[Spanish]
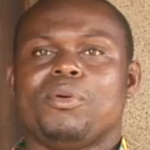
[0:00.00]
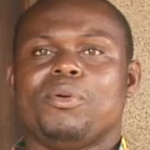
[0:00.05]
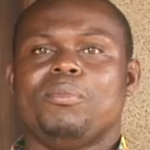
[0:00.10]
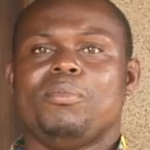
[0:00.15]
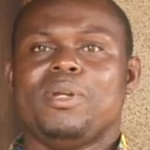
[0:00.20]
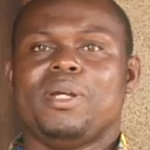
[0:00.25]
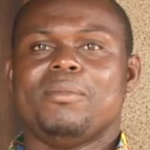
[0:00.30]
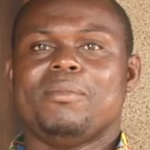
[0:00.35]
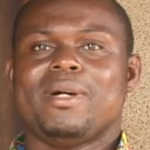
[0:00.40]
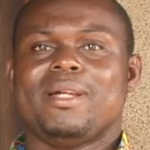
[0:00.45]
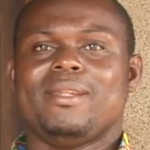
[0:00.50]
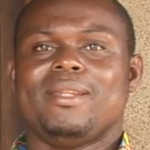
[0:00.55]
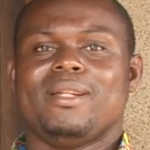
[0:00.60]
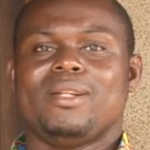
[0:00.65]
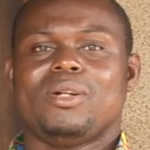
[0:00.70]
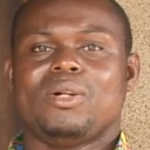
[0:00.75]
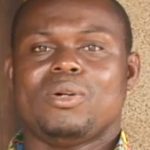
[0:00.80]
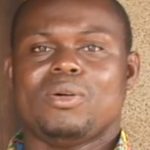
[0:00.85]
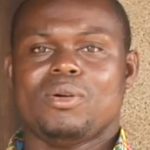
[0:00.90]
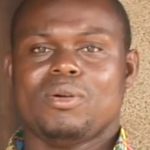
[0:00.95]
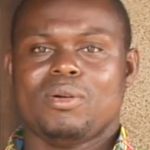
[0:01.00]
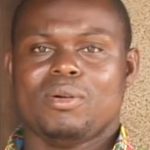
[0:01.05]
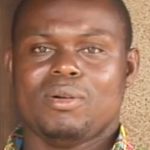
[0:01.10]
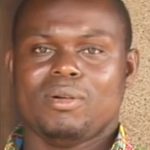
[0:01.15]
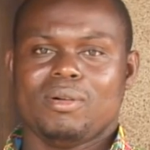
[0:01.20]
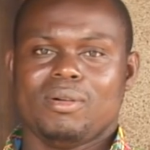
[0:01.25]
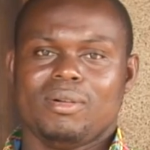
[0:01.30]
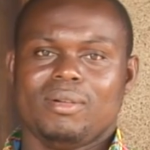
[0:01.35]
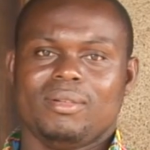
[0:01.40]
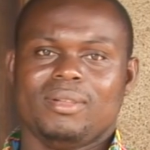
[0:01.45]
problema del
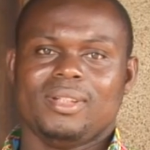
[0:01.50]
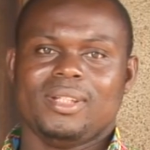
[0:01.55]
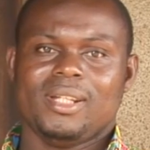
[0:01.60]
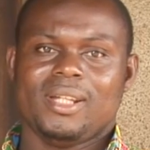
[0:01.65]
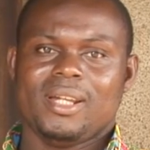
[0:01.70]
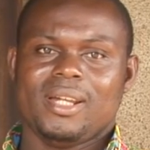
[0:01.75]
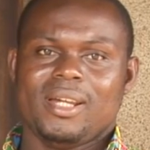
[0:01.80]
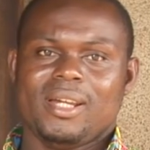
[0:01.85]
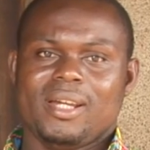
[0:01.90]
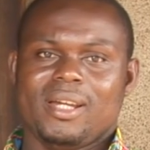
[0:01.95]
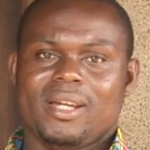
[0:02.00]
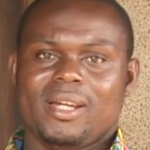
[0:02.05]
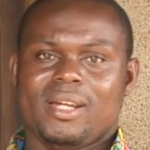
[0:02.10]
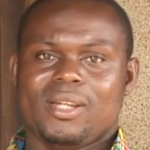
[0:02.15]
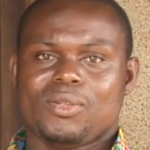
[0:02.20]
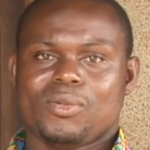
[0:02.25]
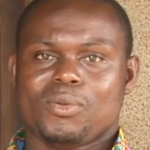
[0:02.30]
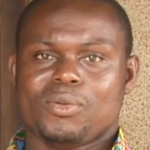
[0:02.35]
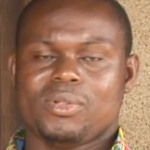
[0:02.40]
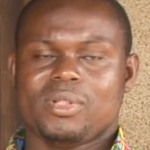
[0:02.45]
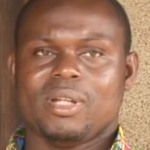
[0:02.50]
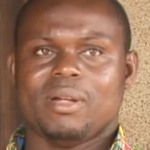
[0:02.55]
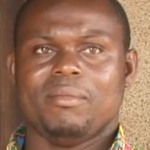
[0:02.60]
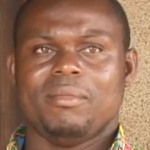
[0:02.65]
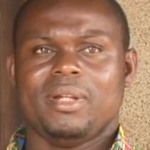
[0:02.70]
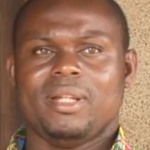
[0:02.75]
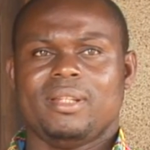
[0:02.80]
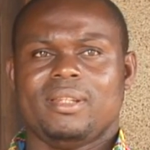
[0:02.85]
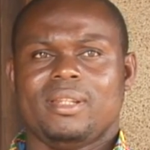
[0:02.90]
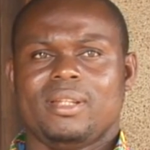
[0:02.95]
Congo es
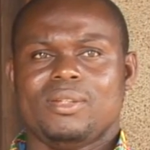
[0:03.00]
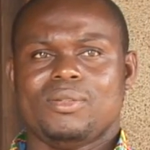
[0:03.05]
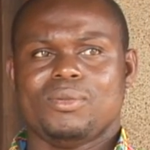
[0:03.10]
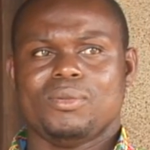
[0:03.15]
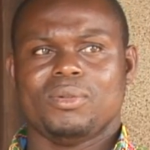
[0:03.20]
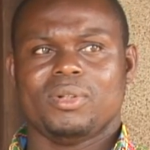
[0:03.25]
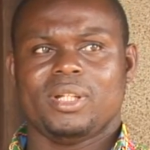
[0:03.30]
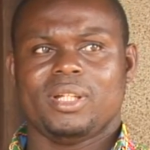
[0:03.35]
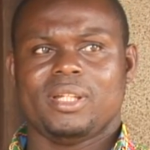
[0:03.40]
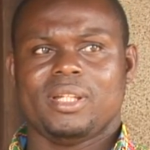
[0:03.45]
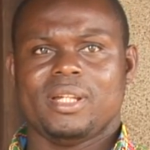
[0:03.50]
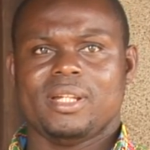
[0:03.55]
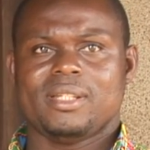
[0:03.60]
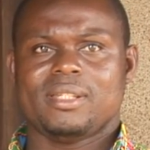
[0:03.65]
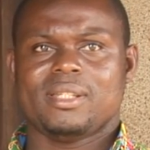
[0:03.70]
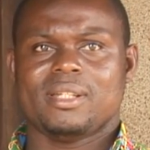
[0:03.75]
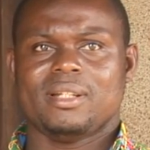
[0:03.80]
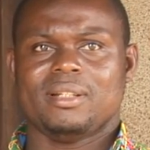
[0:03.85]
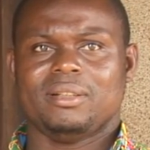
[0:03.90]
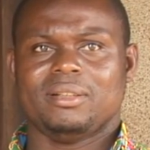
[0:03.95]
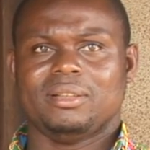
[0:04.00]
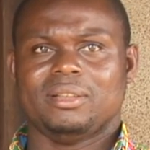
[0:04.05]
justamente su riqueza.